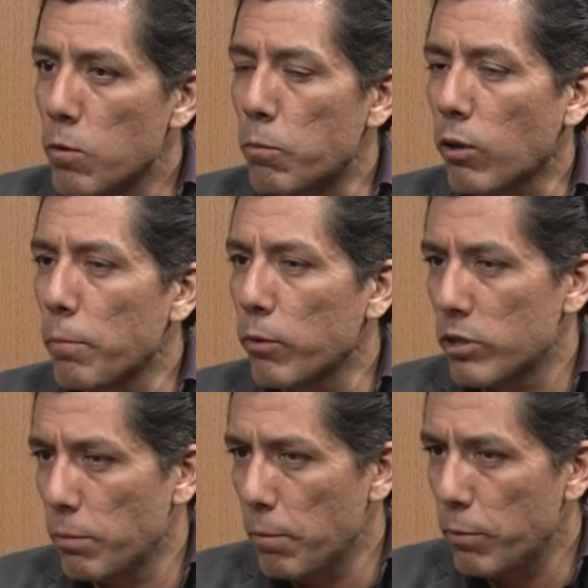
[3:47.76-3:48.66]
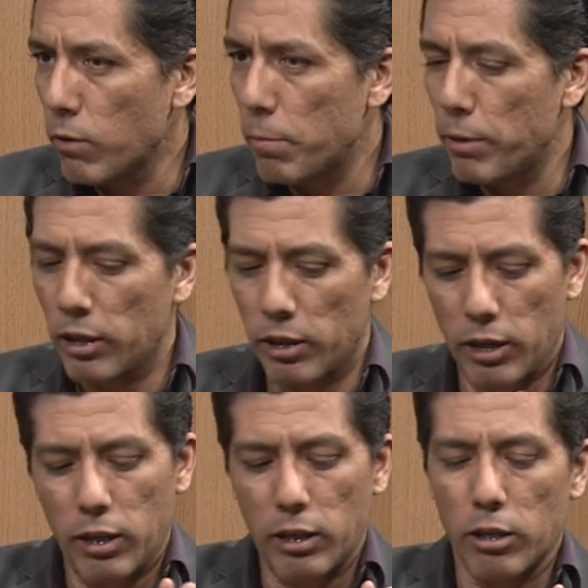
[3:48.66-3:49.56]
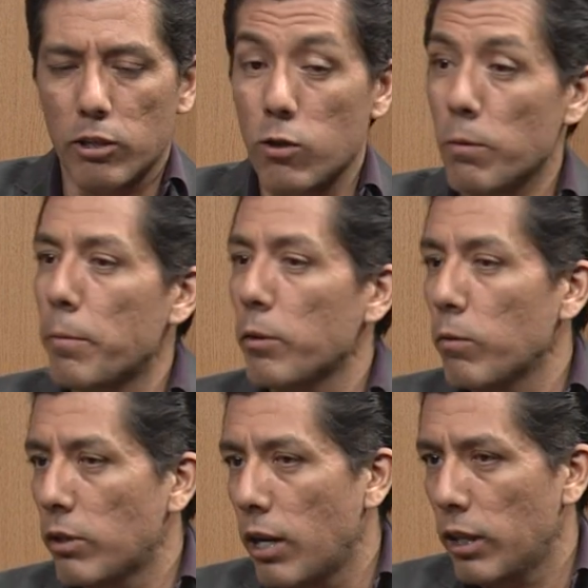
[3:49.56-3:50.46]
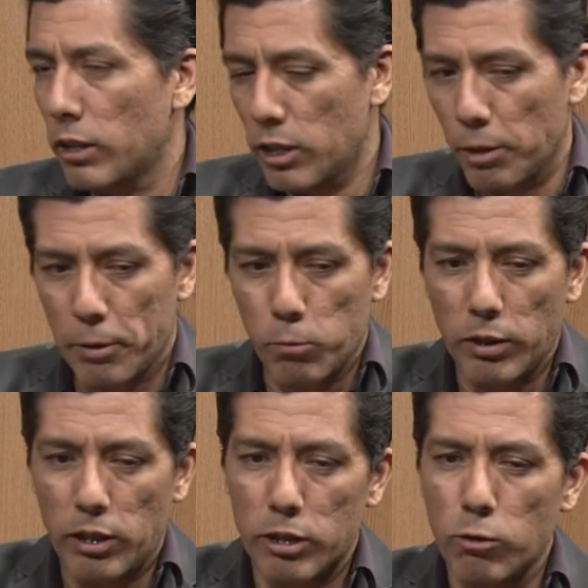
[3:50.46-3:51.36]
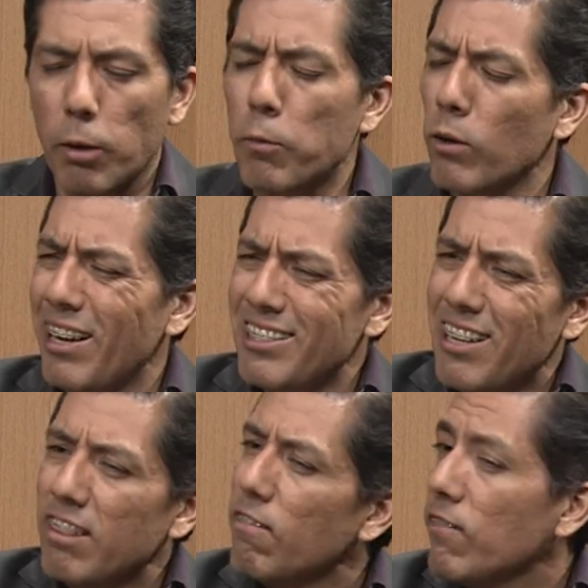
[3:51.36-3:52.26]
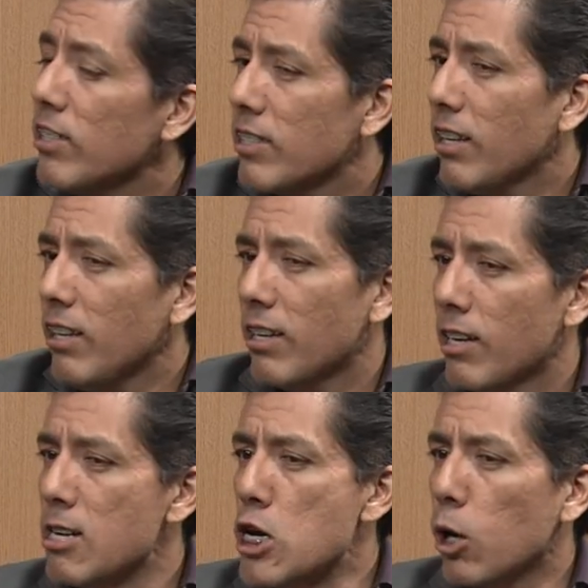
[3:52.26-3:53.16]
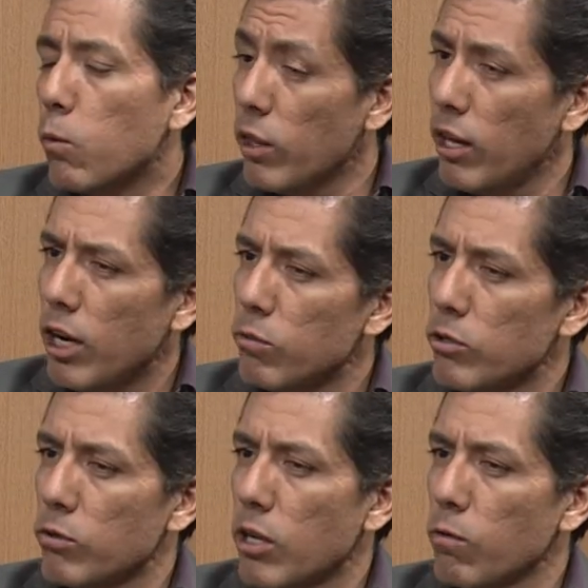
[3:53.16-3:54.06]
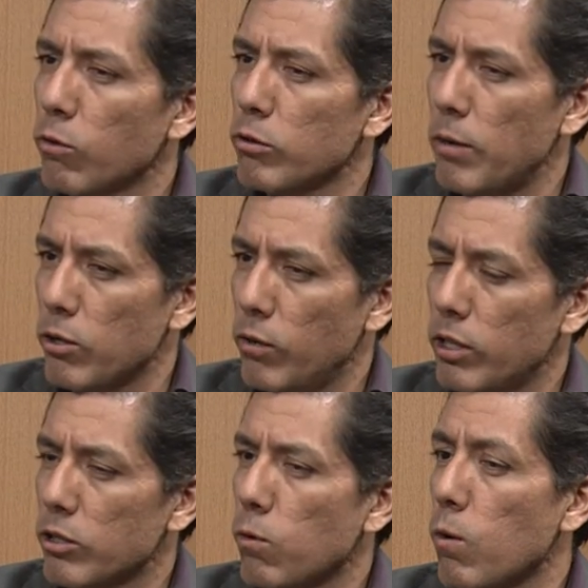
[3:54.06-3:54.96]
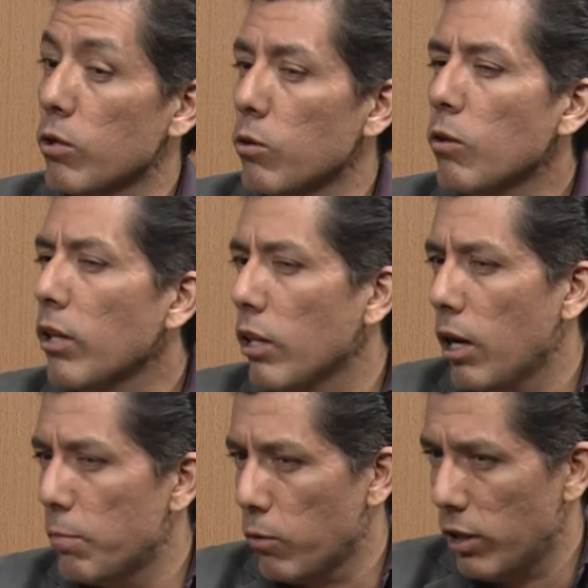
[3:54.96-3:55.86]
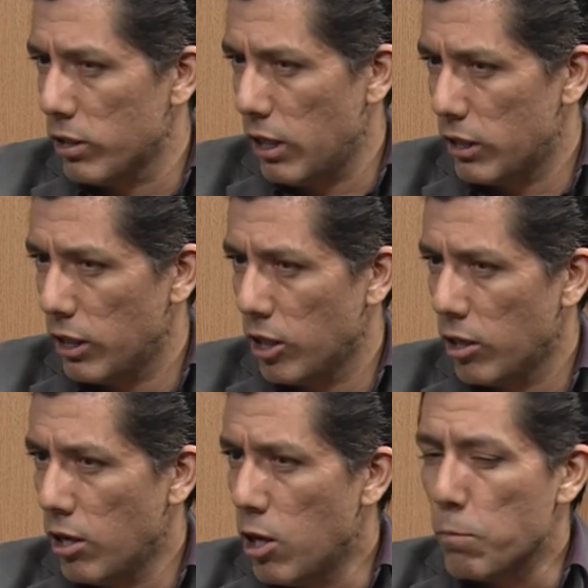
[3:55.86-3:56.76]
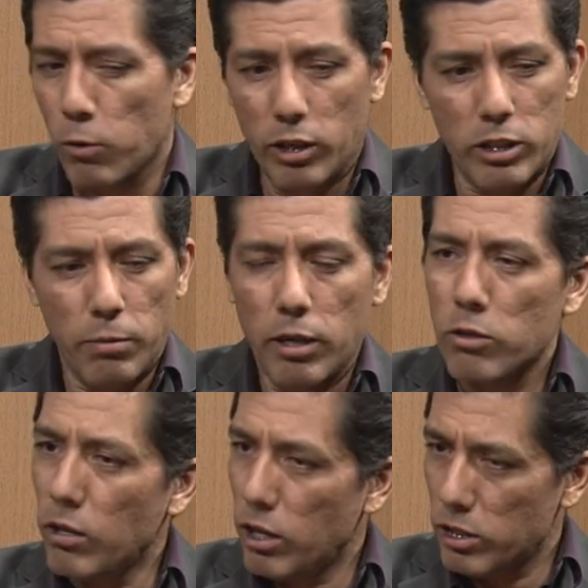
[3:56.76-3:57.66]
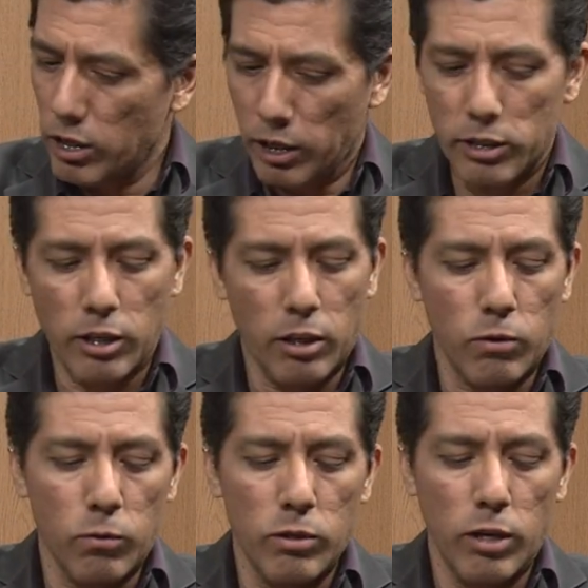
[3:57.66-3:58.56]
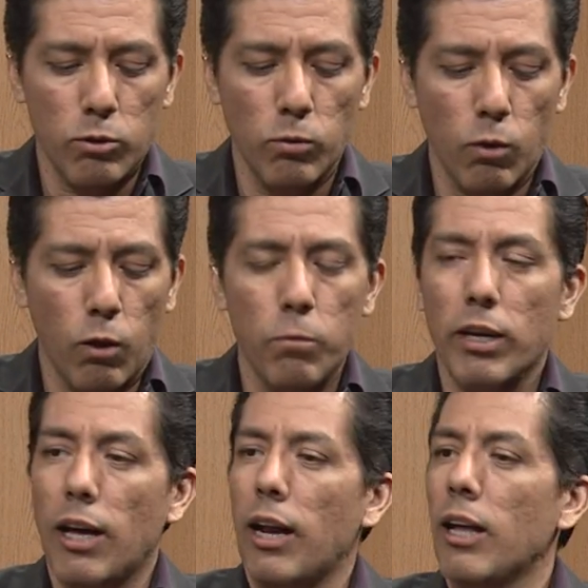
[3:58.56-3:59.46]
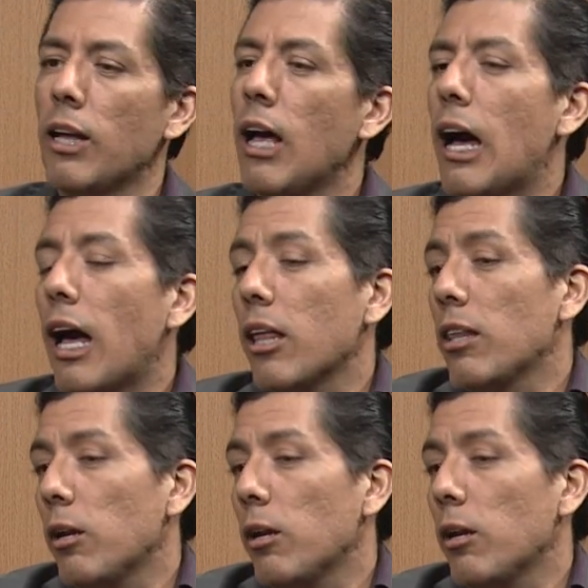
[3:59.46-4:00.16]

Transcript: Porque si bien por una parte, yo le iba a preguntar antes de que me comentara esto, que por qué es tan difícil cuidar a nuestros adultos mayores cuando no tendría por qué ser así. Porque si bien yo le decía que es eh, un asunto de doble cara, ah, de